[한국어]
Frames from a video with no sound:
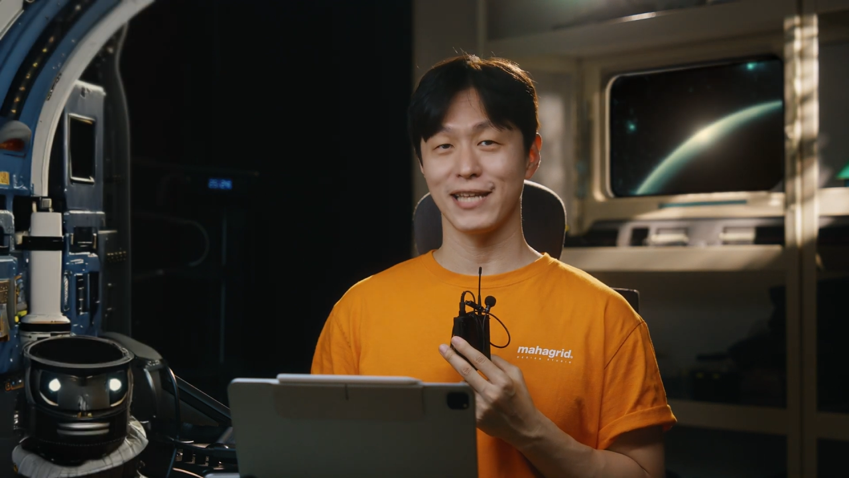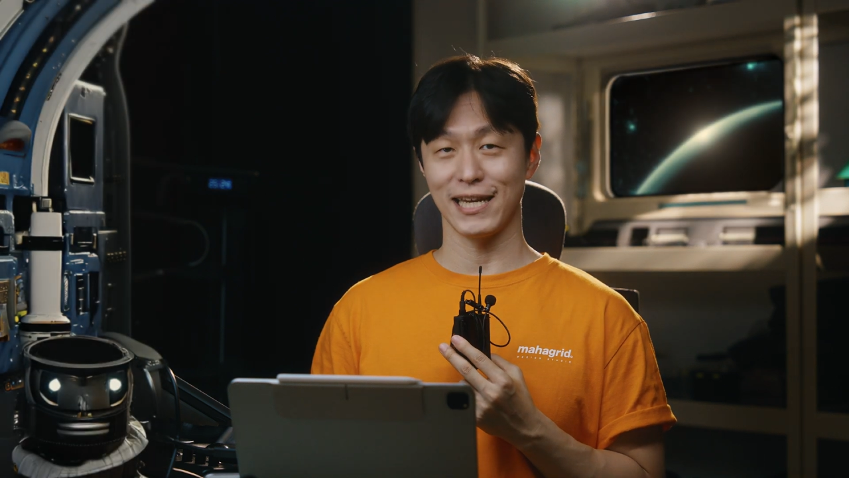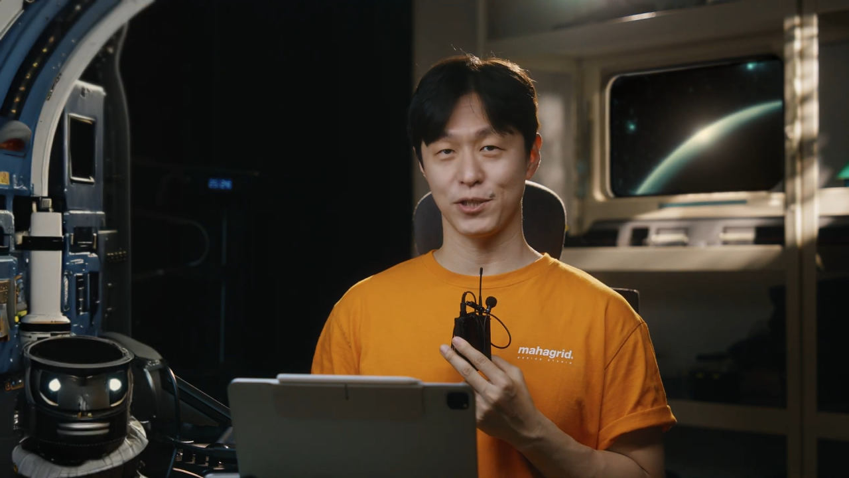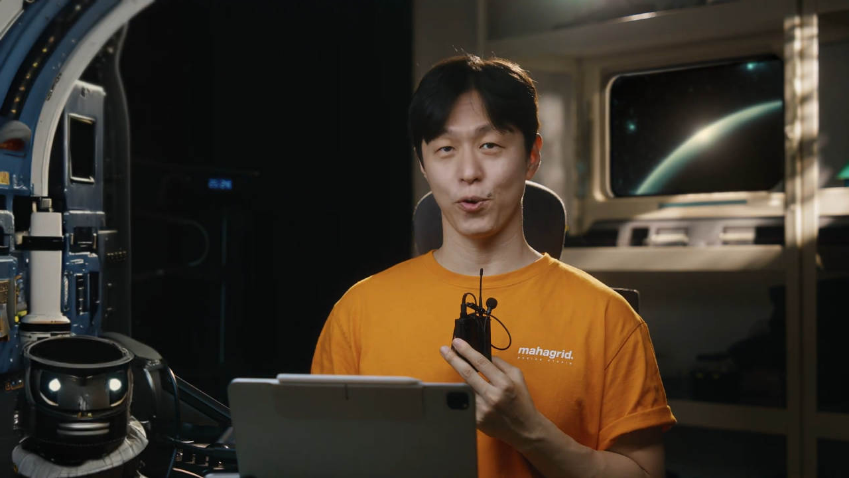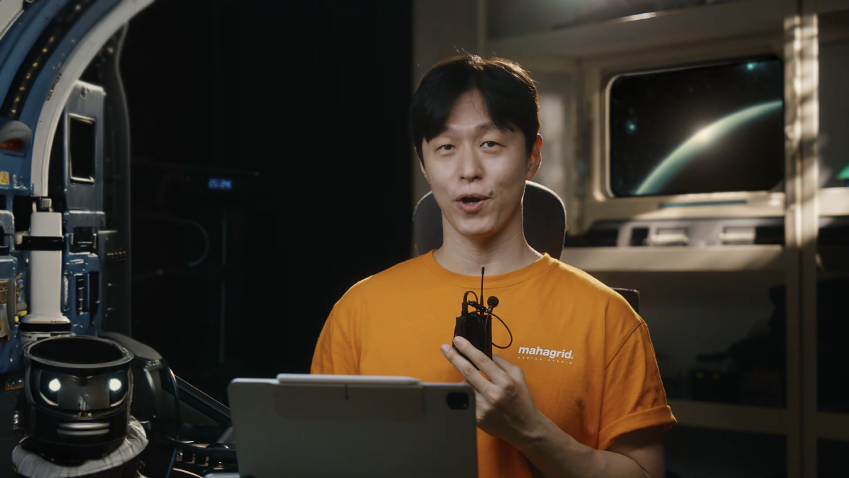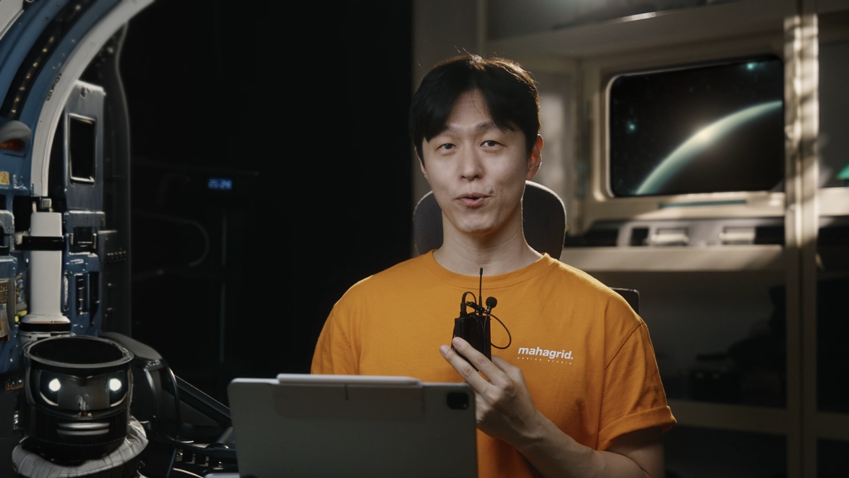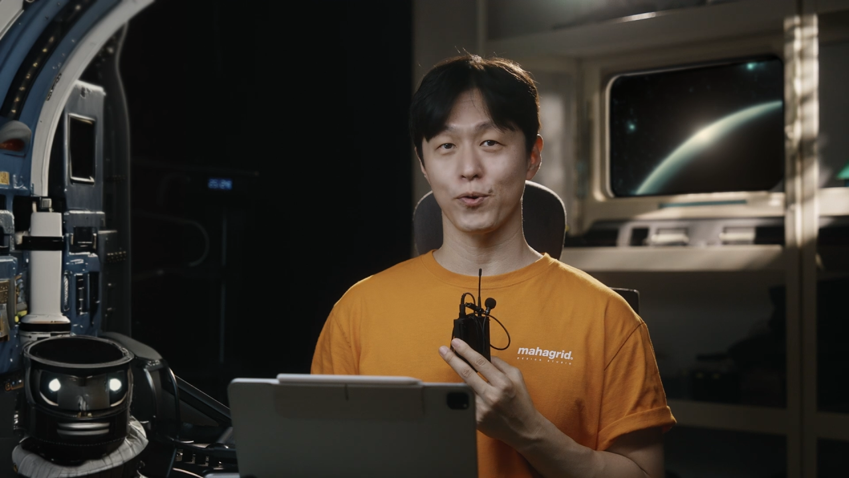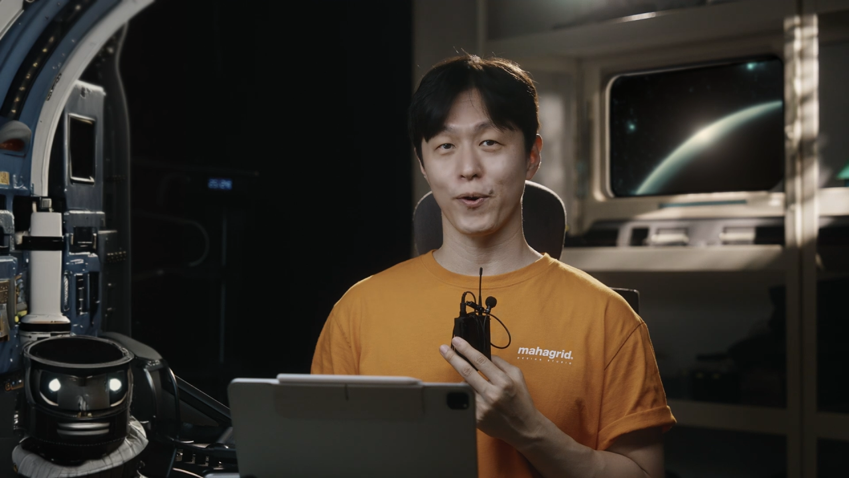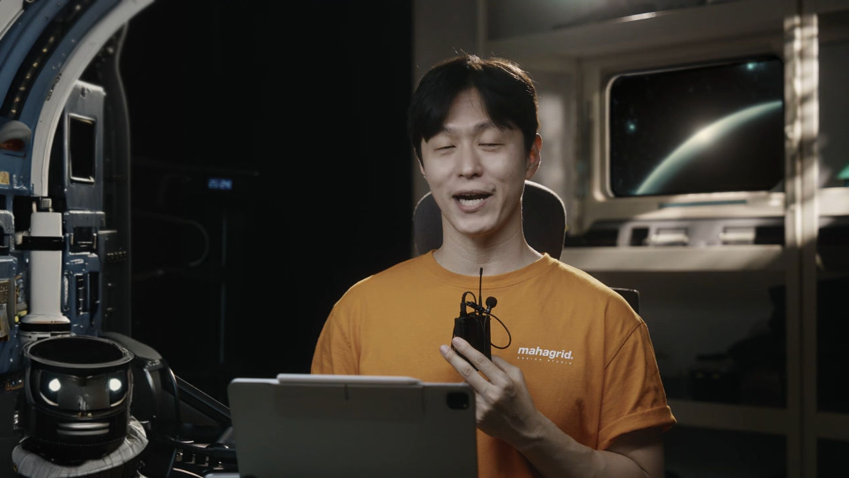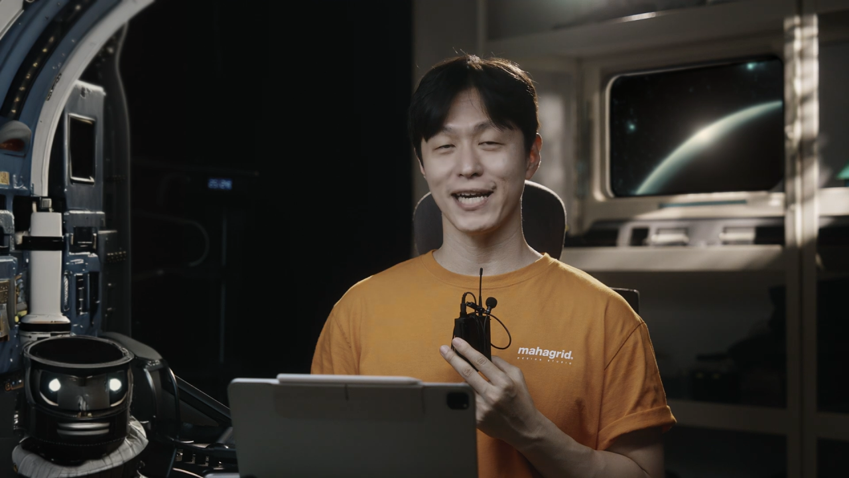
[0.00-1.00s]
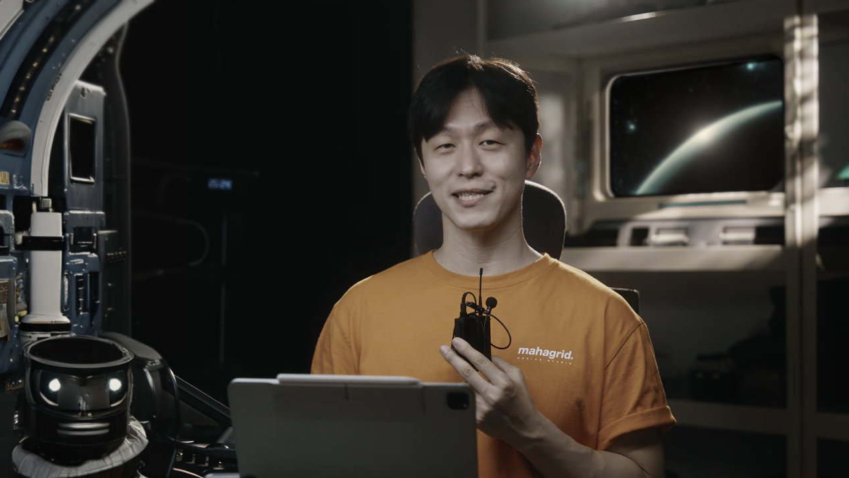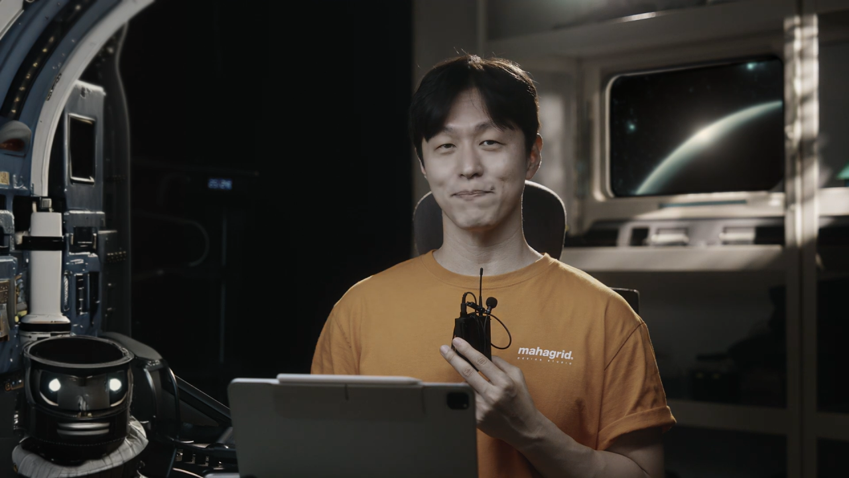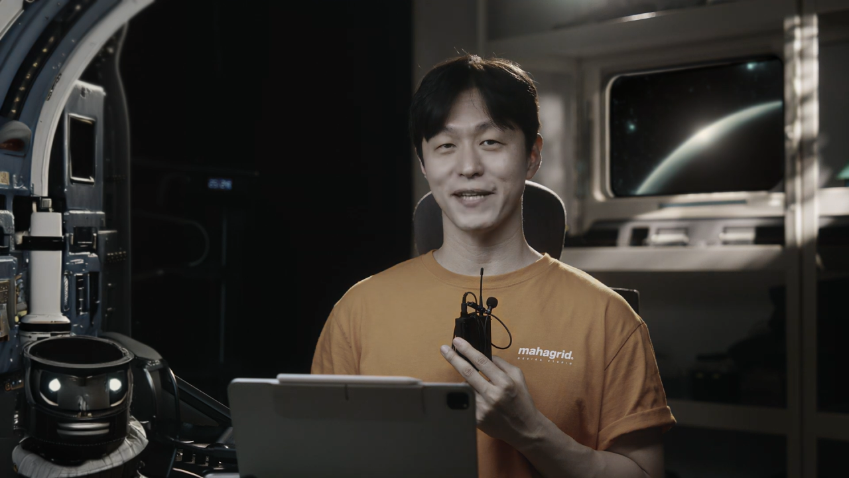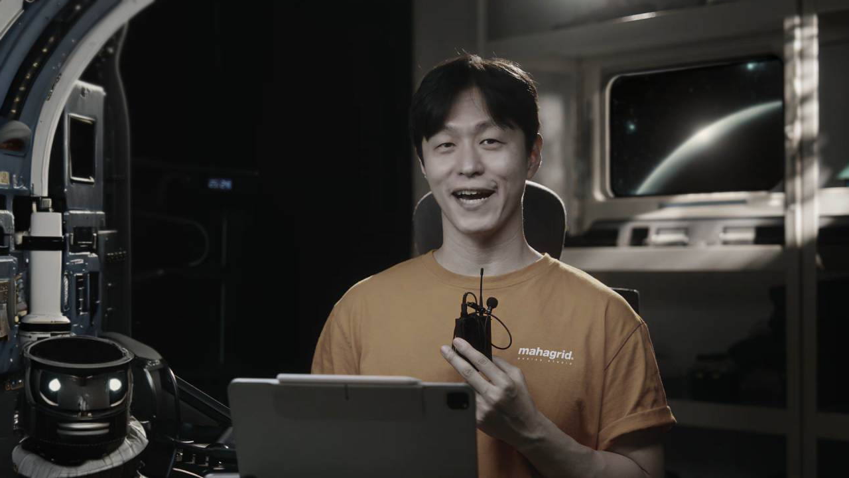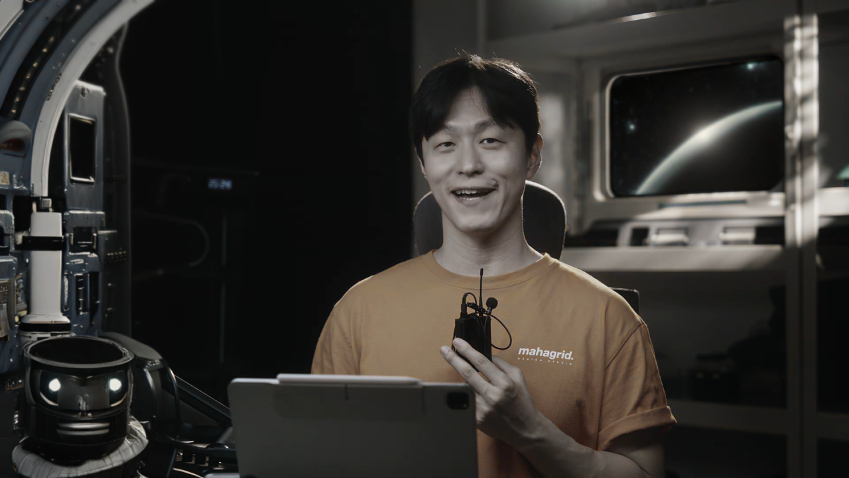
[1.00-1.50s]
다시 돌아오도록
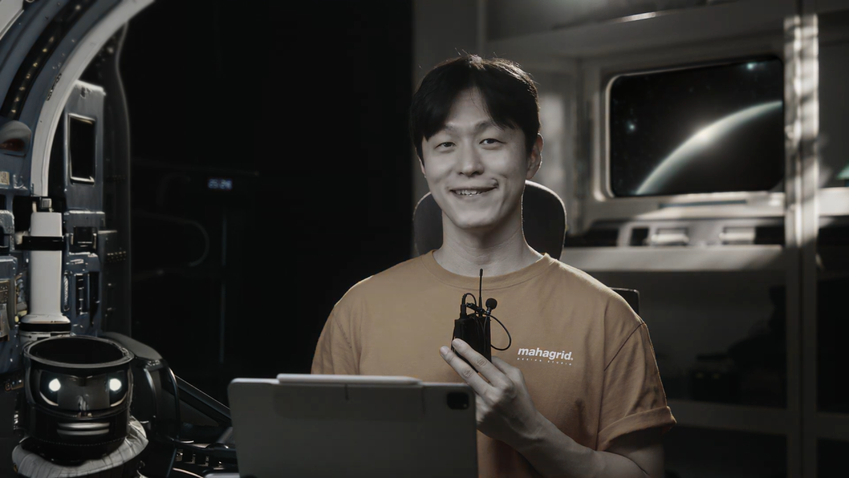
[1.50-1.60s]
하겠습니다